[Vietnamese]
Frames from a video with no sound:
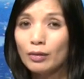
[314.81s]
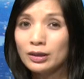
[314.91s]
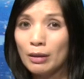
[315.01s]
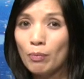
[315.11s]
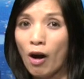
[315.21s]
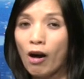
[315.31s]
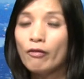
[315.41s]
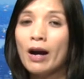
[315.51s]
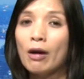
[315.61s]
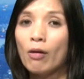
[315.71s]
sẽ bỏ
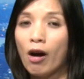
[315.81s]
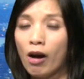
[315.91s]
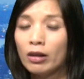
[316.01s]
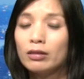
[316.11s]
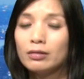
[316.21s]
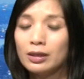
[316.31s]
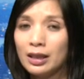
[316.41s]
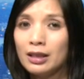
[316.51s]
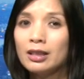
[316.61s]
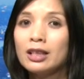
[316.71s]
vào họ
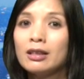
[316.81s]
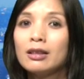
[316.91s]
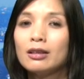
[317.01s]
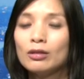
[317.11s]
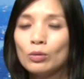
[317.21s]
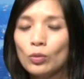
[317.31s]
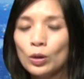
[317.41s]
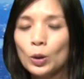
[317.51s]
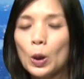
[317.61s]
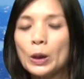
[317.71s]
chỉ riêng Trung
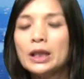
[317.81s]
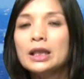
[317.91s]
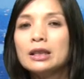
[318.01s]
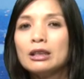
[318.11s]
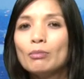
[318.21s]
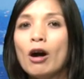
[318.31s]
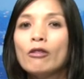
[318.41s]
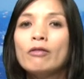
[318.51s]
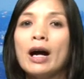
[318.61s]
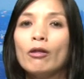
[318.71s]
Quốc thôi sẽ bỏ
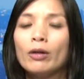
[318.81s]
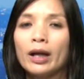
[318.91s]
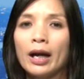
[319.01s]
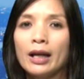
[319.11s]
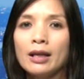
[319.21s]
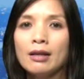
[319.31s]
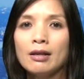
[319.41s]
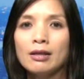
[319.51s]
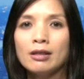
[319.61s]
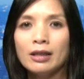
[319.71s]
vào cái
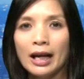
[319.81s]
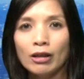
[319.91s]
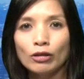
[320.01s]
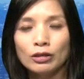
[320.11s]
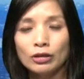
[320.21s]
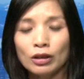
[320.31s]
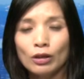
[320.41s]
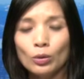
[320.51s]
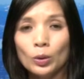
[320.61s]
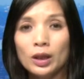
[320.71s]
uh, dự án con đường tơ
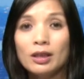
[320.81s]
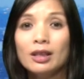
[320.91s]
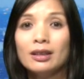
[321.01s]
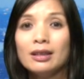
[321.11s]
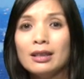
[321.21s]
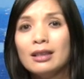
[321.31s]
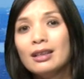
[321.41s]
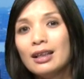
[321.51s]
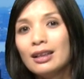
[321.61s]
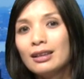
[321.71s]
lụa thì
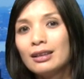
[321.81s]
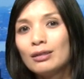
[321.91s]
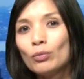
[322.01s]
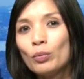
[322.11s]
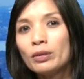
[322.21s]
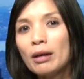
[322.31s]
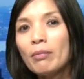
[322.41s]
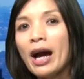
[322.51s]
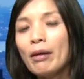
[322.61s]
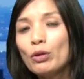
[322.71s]

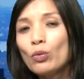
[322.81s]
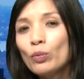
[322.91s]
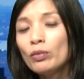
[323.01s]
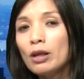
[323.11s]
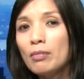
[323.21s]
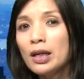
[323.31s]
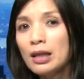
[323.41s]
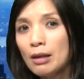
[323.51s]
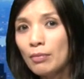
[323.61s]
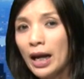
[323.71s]
124 tỷ Mỹ
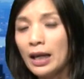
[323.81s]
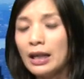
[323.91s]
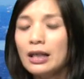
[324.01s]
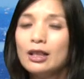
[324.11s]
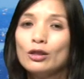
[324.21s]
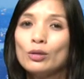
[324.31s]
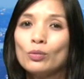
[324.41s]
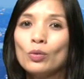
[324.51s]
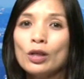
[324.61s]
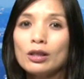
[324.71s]
Kim này Trung
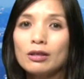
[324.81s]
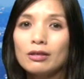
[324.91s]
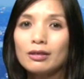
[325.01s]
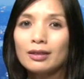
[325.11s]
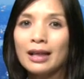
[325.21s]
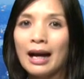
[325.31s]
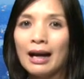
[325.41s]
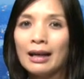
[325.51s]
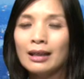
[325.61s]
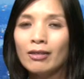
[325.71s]
Quốc
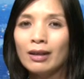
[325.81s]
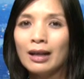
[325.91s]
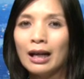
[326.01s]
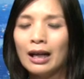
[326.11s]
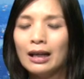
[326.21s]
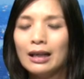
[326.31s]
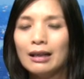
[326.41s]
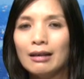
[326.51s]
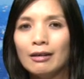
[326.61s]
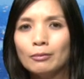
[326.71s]
đã gọi là
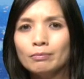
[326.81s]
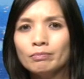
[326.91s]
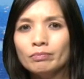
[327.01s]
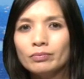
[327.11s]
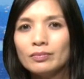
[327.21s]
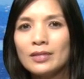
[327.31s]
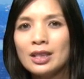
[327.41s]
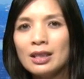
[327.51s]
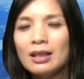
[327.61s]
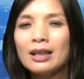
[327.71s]
um,
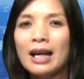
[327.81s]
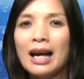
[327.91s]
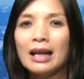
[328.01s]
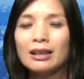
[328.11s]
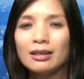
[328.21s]
chia ra